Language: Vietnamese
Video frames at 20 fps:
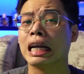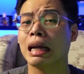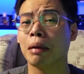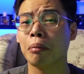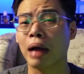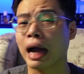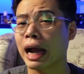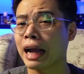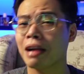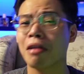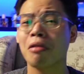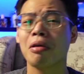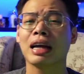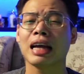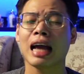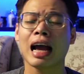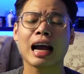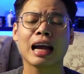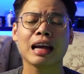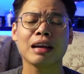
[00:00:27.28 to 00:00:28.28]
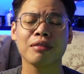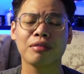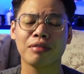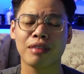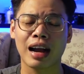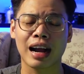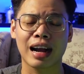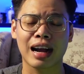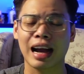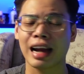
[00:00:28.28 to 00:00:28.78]
năm 2022
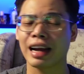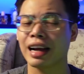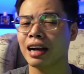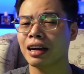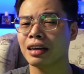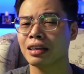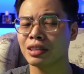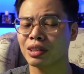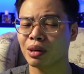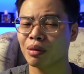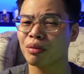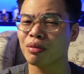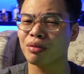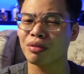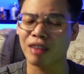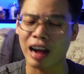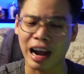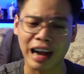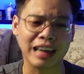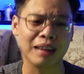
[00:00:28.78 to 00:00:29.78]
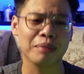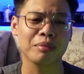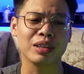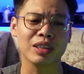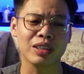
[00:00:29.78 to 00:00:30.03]
và khả năng trong vài năm